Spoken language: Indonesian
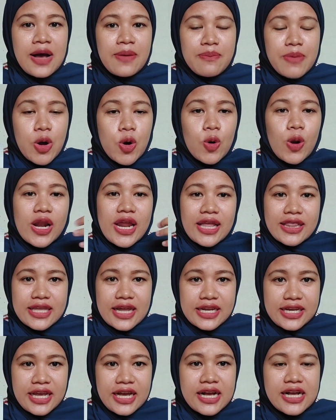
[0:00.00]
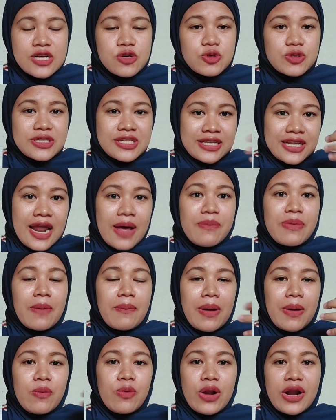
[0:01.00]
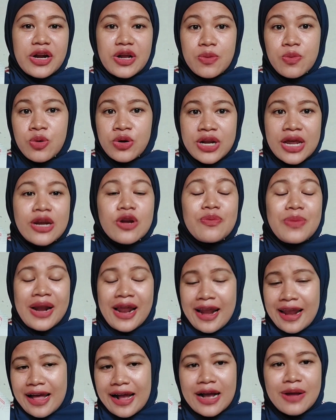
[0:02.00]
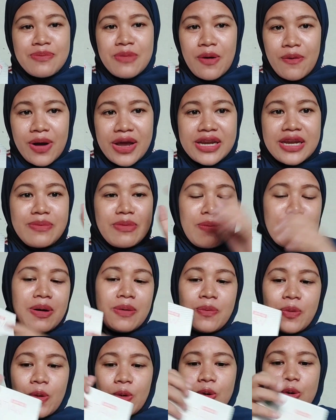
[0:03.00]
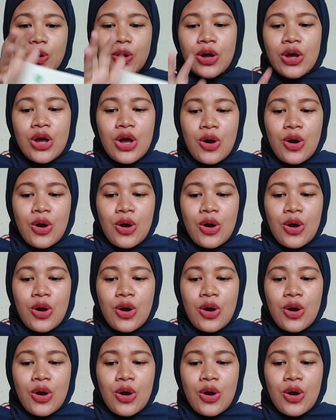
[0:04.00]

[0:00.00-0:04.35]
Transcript: baru kelihatannya setelah berapa bulan kemudian menandakan bahwa ini memang produk